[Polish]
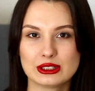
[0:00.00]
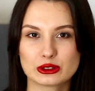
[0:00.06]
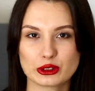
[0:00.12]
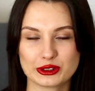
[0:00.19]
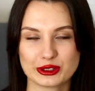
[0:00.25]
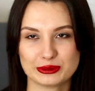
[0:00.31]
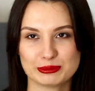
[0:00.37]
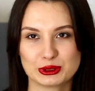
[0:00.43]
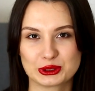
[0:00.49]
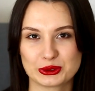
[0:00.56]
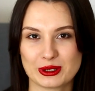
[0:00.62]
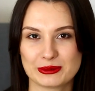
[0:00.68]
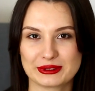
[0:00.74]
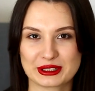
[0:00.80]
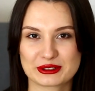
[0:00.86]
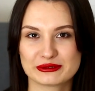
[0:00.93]
to
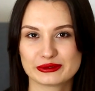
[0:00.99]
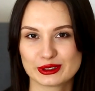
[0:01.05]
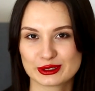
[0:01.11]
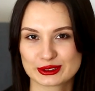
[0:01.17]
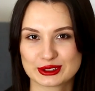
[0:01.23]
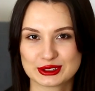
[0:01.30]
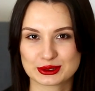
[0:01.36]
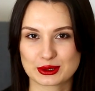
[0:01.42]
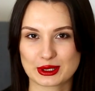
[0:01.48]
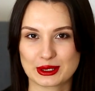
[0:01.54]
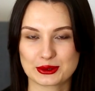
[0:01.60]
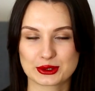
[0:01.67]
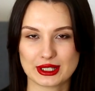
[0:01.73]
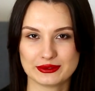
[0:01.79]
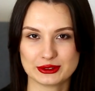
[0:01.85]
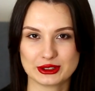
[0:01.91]
poczułam taką wolność, której
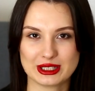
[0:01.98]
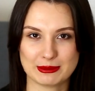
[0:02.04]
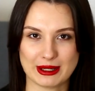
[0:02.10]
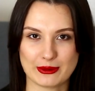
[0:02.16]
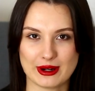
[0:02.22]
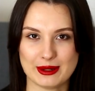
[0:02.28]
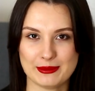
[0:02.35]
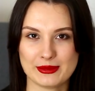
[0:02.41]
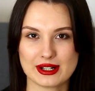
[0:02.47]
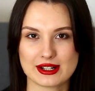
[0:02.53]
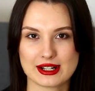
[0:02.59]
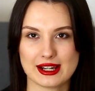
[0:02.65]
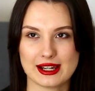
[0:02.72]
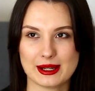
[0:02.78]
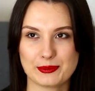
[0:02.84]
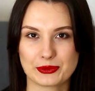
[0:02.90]
już dawno nie miałam,
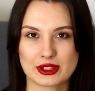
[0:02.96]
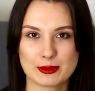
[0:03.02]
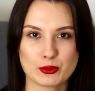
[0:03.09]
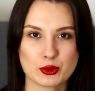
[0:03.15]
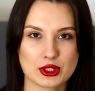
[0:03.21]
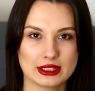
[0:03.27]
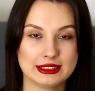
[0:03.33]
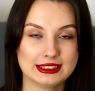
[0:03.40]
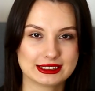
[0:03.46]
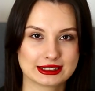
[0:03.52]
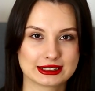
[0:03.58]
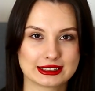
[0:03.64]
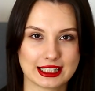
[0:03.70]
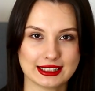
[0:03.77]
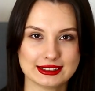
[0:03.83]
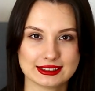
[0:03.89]
że nie muszę nic
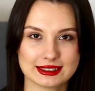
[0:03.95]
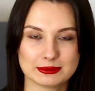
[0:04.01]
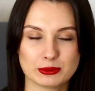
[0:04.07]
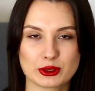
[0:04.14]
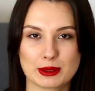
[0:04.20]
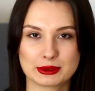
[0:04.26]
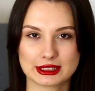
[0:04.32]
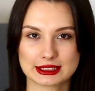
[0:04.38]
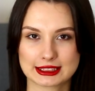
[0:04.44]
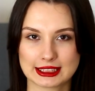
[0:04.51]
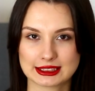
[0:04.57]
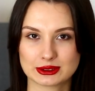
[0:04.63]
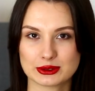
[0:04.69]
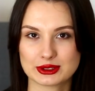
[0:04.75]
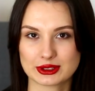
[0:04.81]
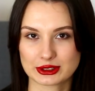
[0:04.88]
czytać, mogę
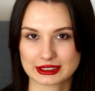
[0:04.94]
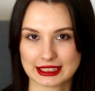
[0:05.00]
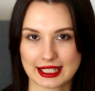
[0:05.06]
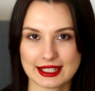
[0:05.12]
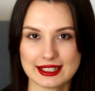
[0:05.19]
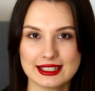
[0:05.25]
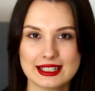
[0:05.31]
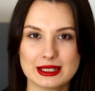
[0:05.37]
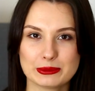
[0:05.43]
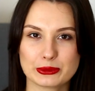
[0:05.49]
przeczytać to, co chcę,